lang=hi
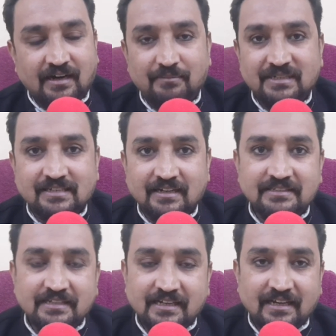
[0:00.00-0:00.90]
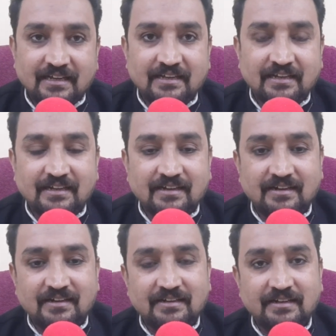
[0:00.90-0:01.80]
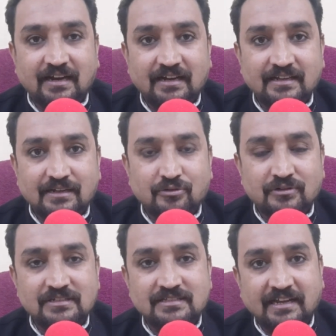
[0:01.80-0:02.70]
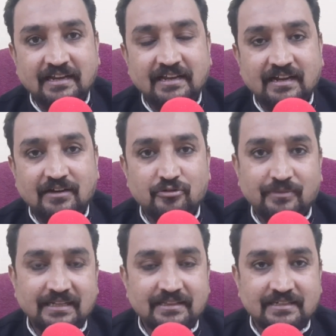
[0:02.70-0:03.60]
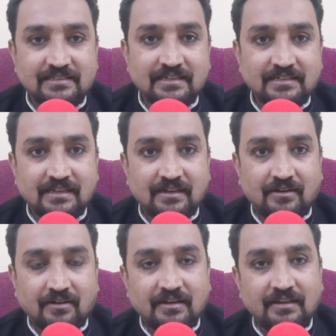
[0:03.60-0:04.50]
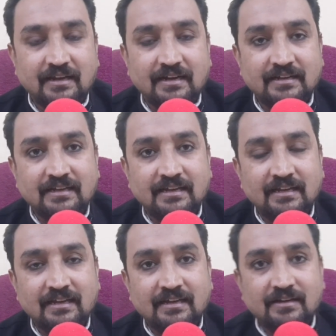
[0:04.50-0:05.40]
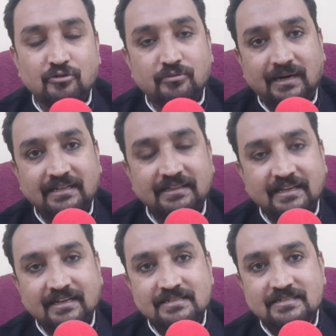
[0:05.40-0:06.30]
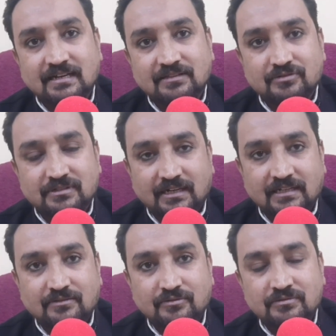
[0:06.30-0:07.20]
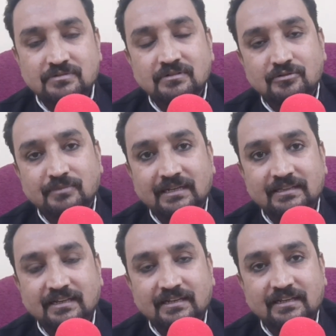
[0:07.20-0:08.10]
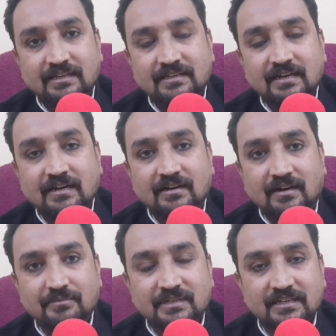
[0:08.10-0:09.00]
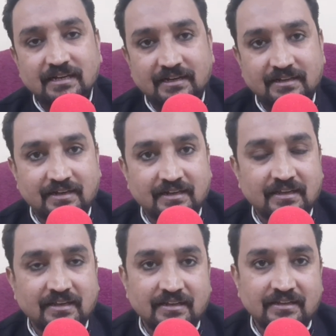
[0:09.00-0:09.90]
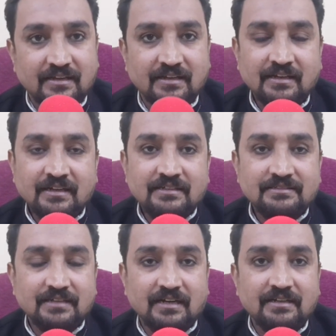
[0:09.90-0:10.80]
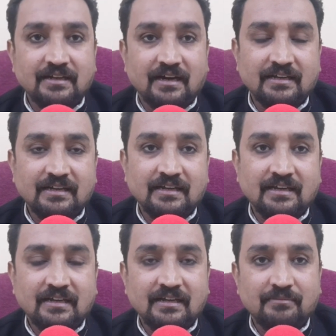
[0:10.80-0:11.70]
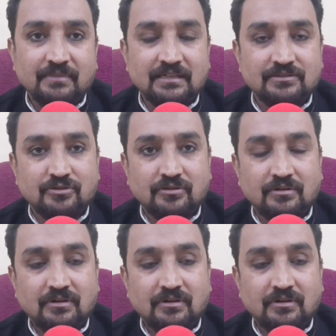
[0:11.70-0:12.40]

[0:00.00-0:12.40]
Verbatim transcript: अब मसला ये है कि इलाके को किस तरीके का नुमाइंदा चाहिए और इलाके नुमाइंदे के साथों साथ उस नुमाइंदे ने क्या काम किया है इलाके के लिए या इलाके में जो